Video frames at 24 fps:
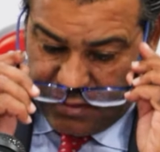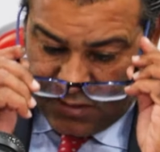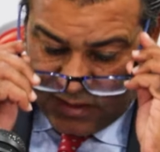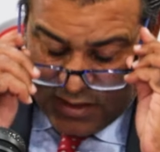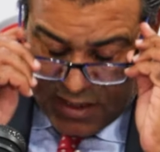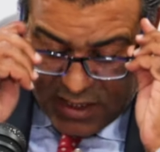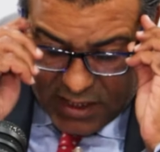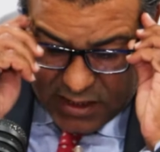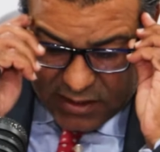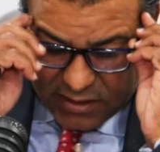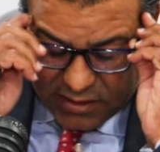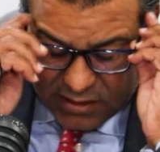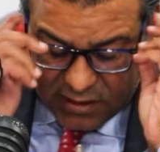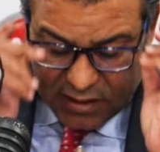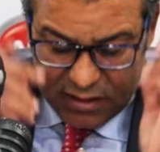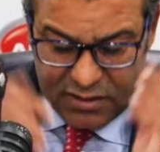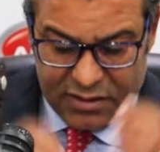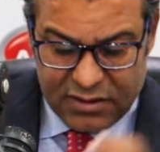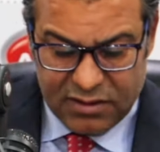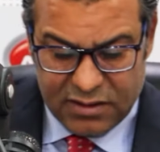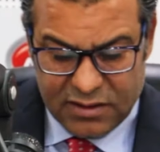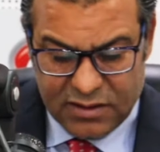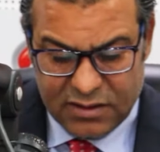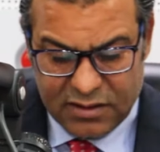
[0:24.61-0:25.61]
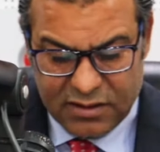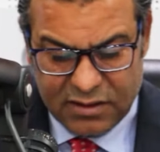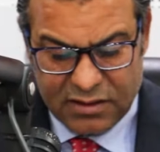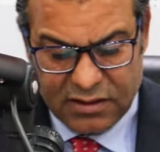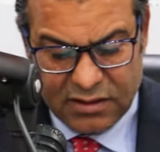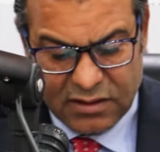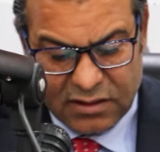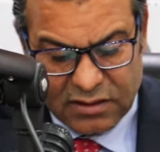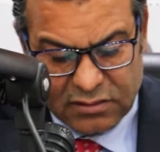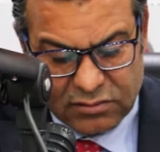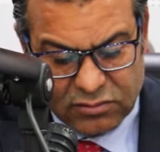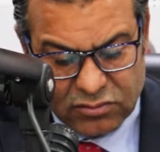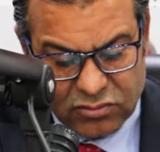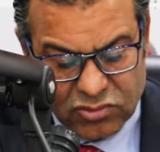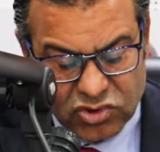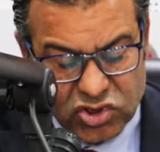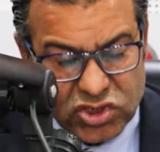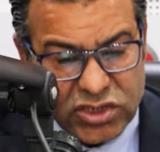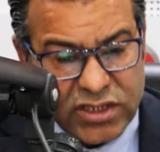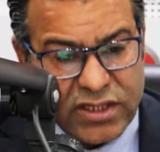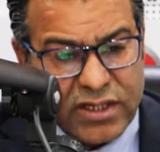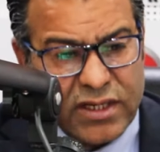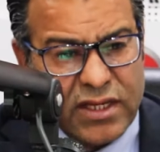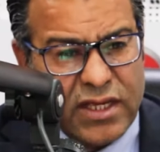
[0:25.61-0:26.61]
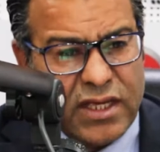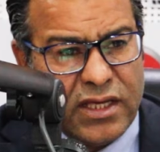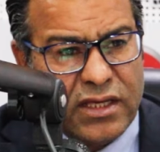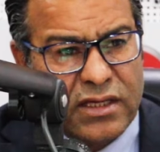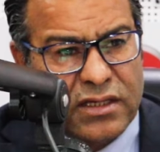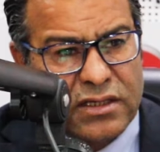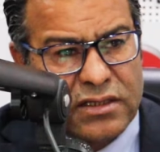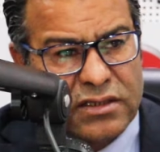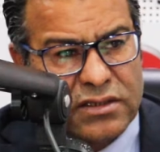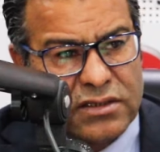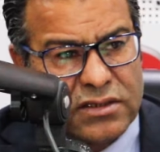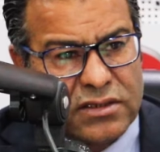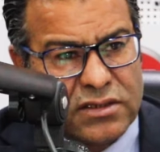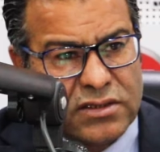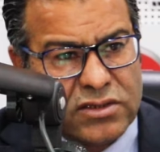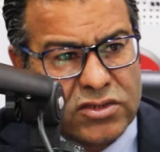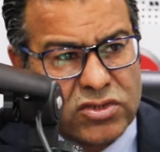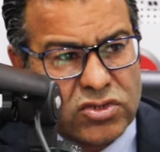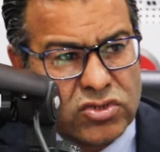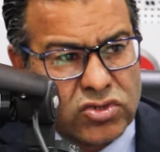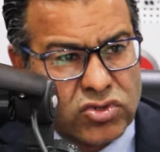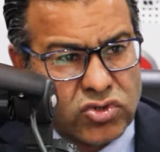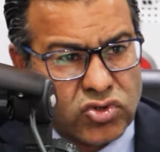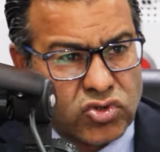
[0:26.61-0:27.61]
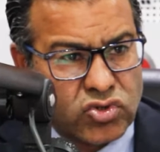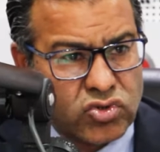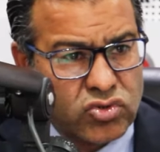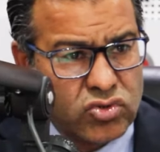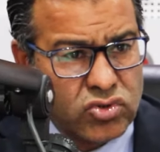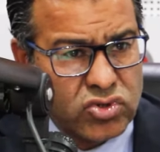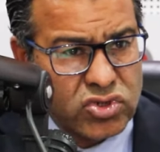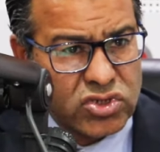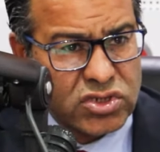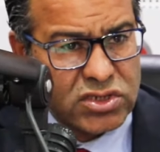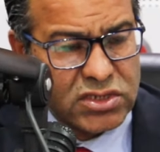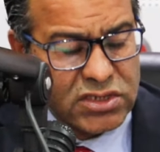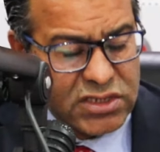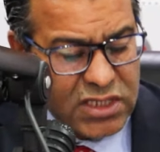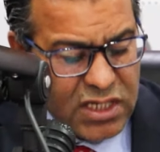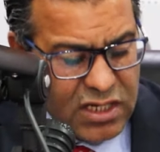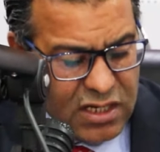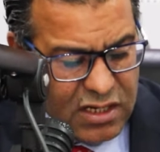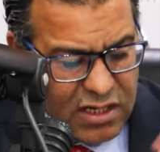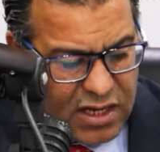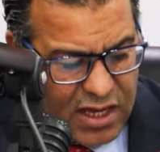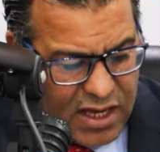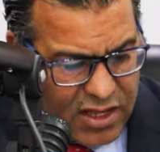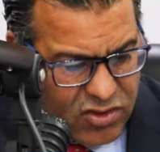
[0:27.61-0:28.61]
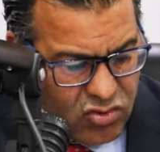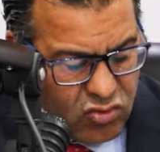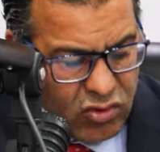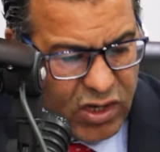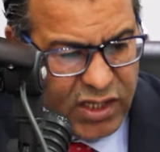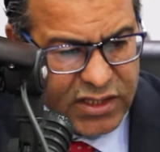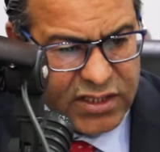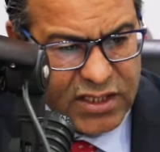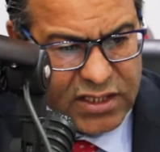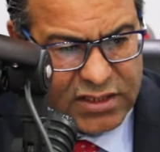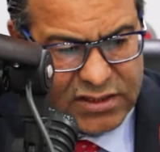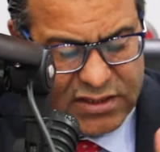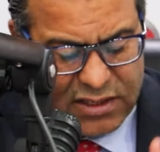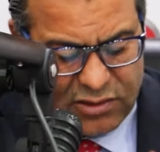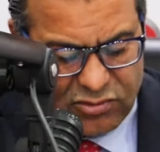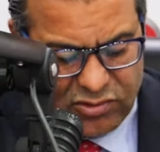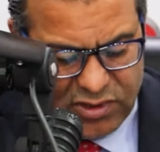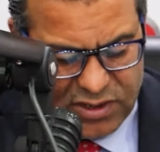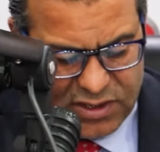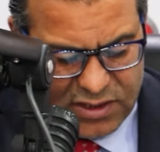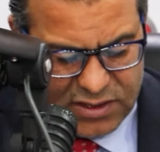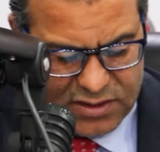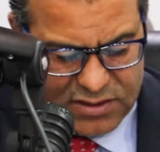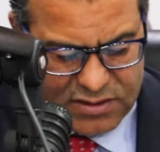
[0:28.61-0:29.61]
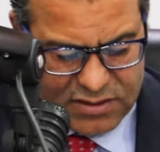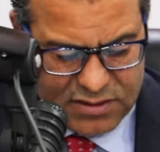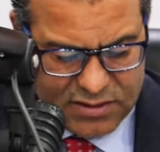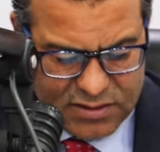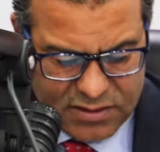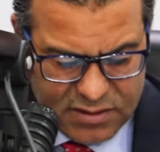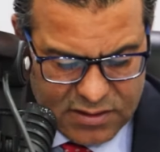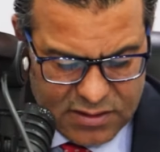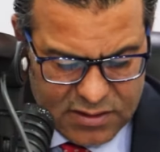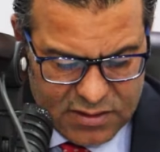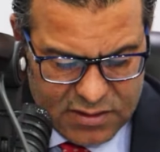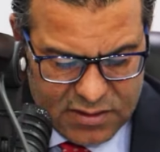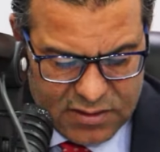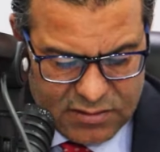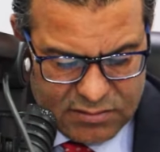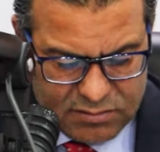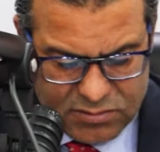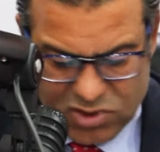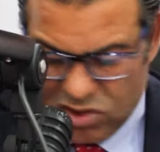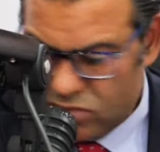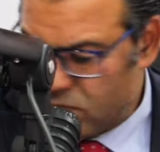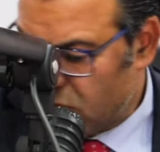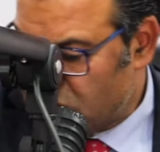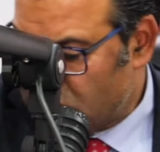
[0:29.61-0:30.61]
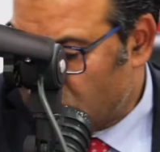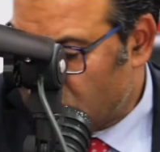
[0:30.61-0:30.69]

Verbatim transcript: كيحدد آه، المشرع جوج ديال انواع ديال التعويضات باش ما